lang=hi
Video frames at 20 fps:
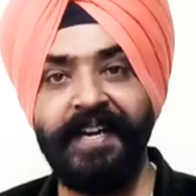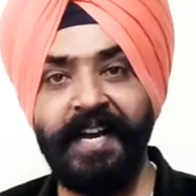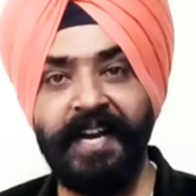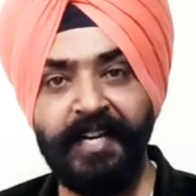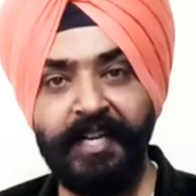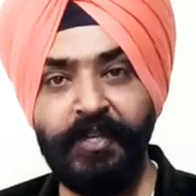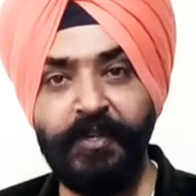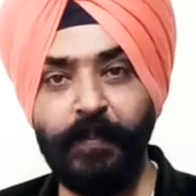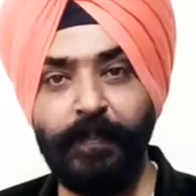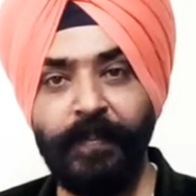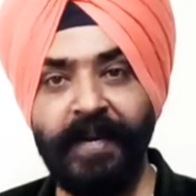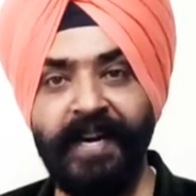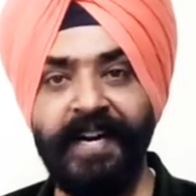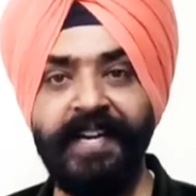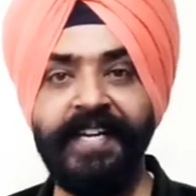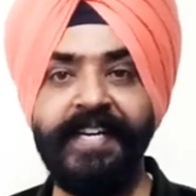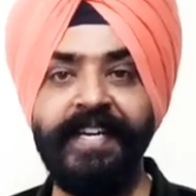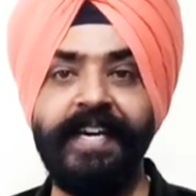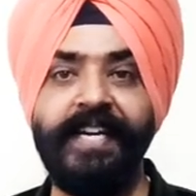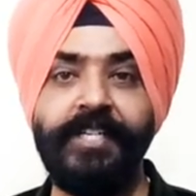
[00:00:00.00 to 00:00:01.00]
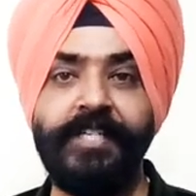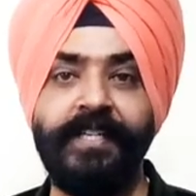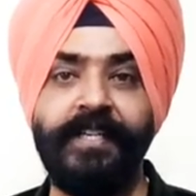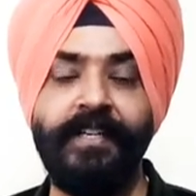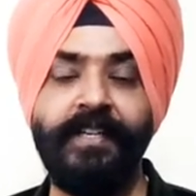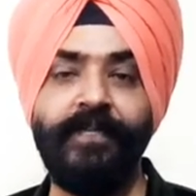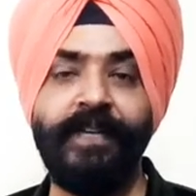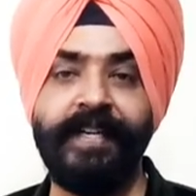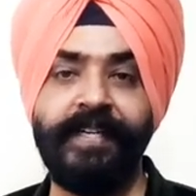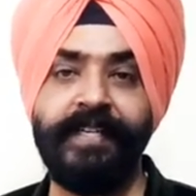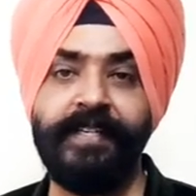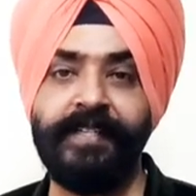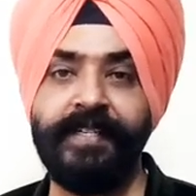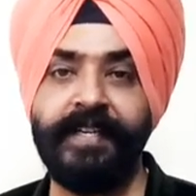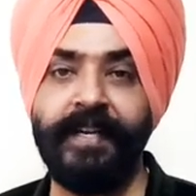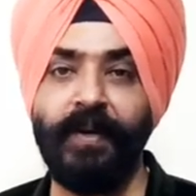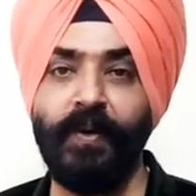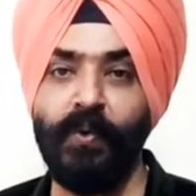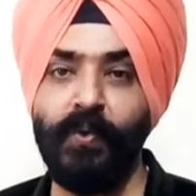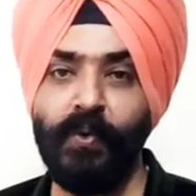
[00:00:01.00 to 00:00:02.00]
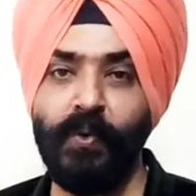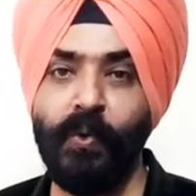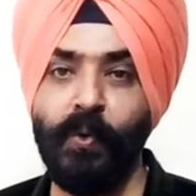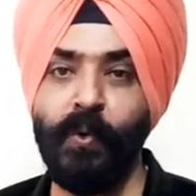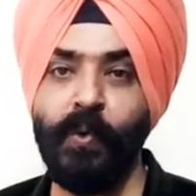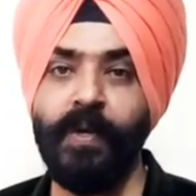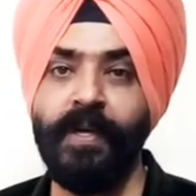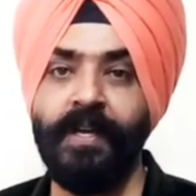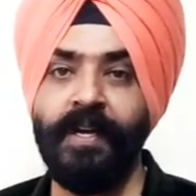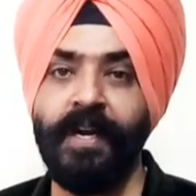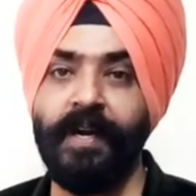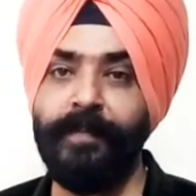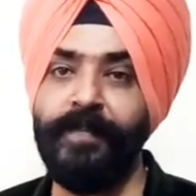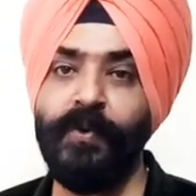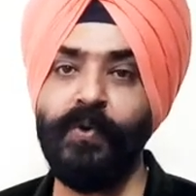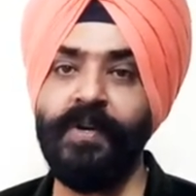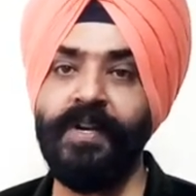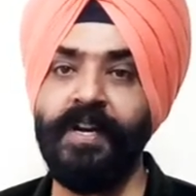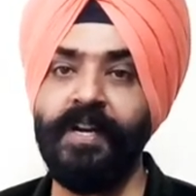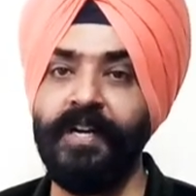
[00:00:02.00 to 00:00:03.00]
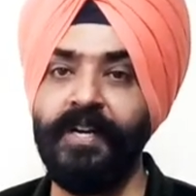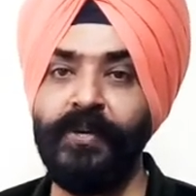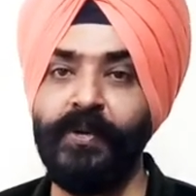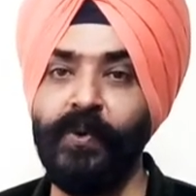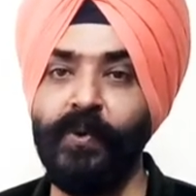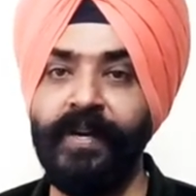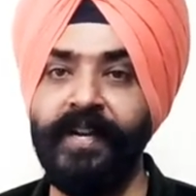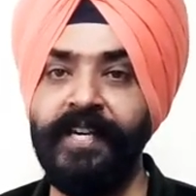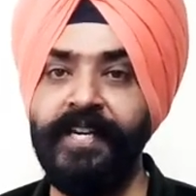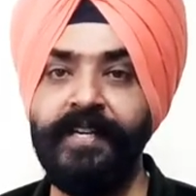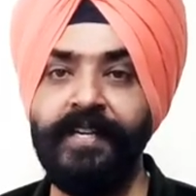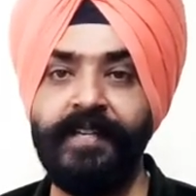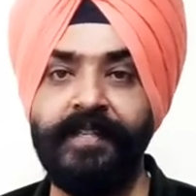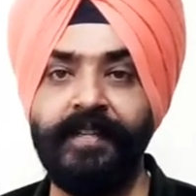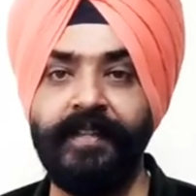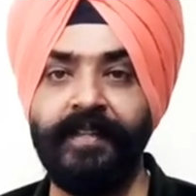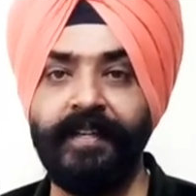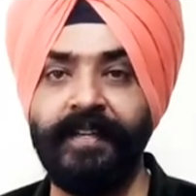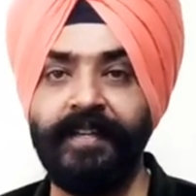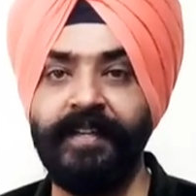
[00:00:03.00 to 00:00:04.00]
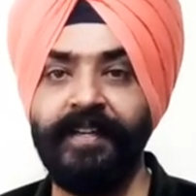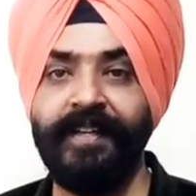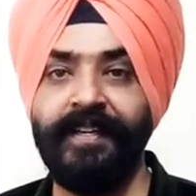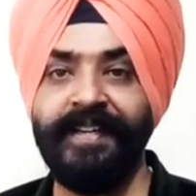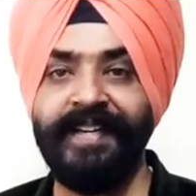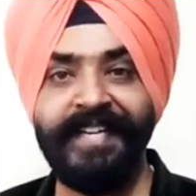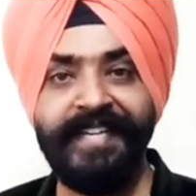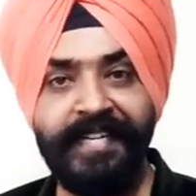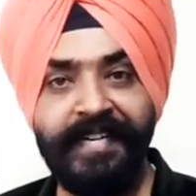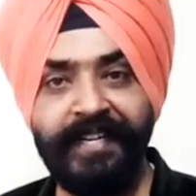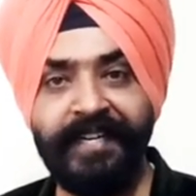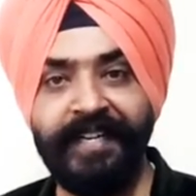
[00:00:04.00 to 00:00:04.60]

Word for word: अगर जो बाहर के एक्सटर्नल फैक्टर्स हैं उनको हम लोग कंट्रोल नहीं कर सकते हैं लेकिन